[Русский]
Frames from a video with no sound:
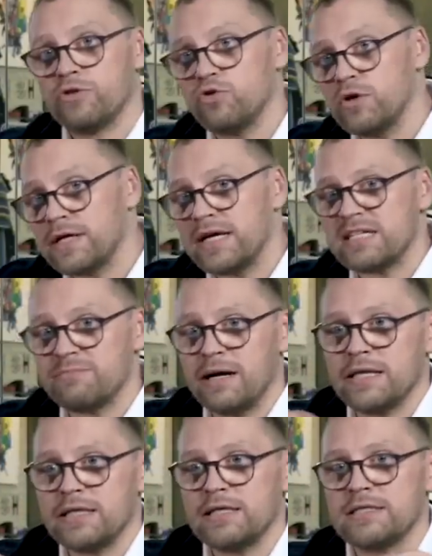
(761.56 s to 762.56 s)
Только из
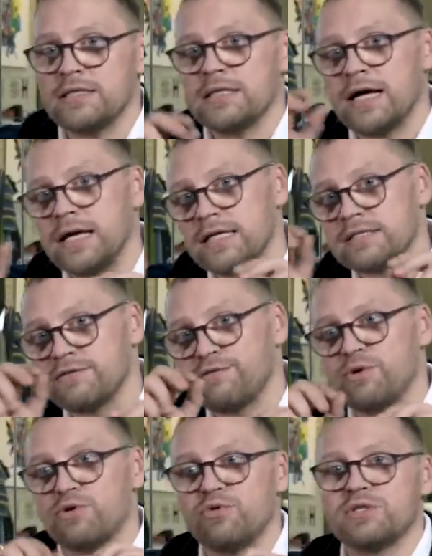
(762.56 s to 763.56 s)
маленьких деталей
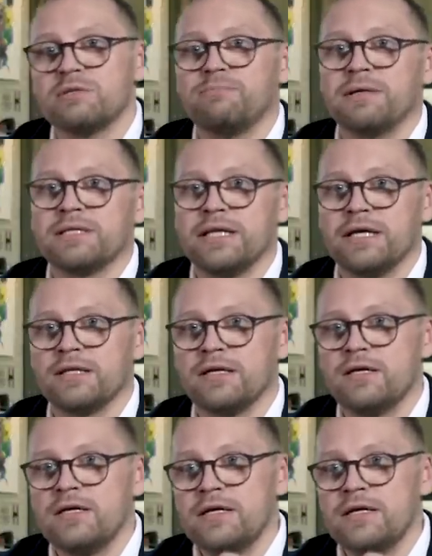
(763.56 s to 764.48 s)
сформируются портреты.